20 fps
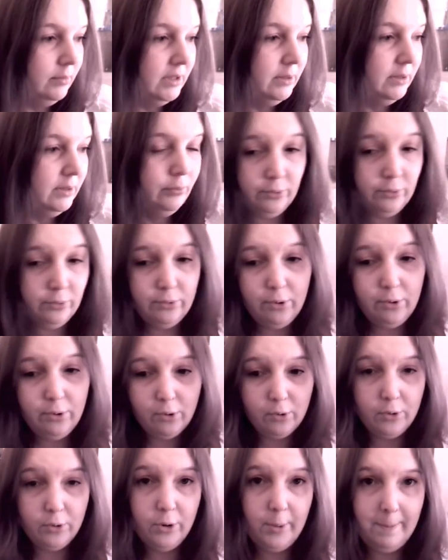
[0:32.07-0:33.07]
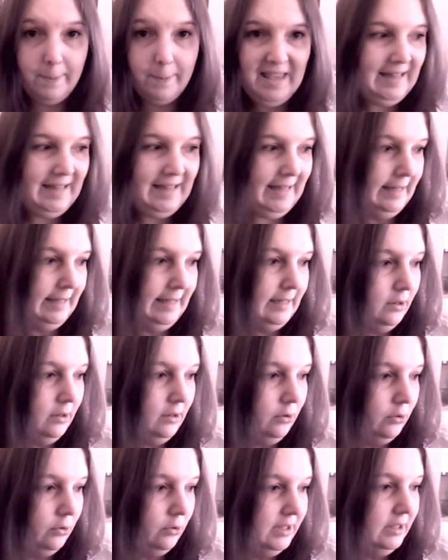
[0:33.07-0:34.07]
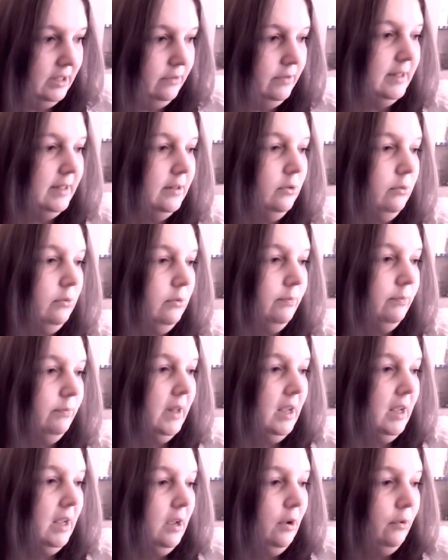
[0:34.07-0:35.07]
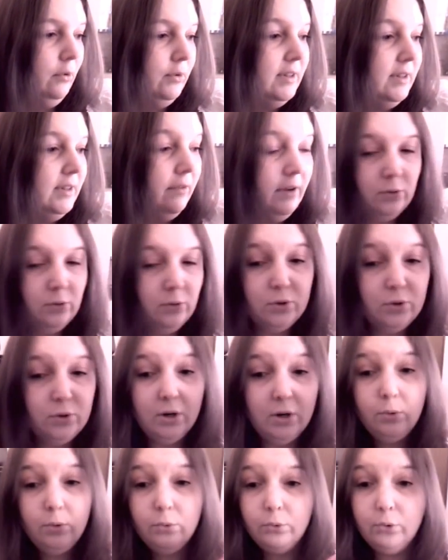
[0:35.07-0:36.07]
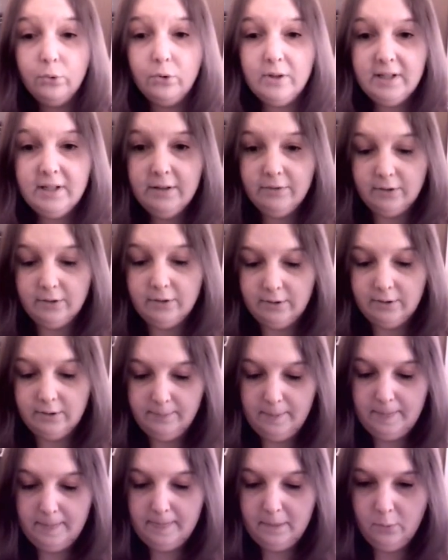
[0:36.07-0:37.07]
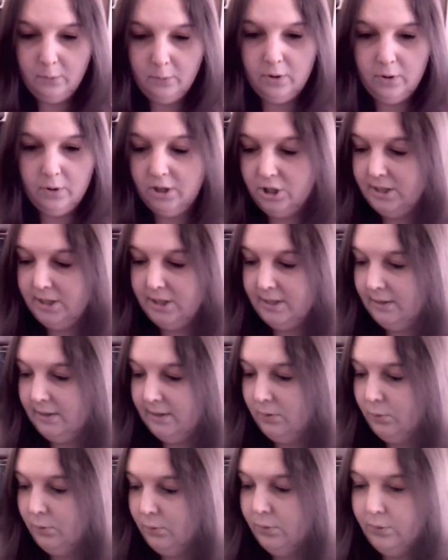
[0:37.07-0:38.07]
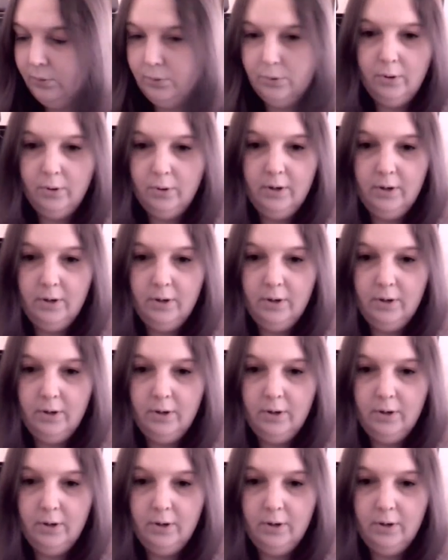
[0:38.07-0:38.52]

petit peu euh, mes dernières chroniques vidéo, vous savez que j'ai lu deux livres. Donc j'ai lu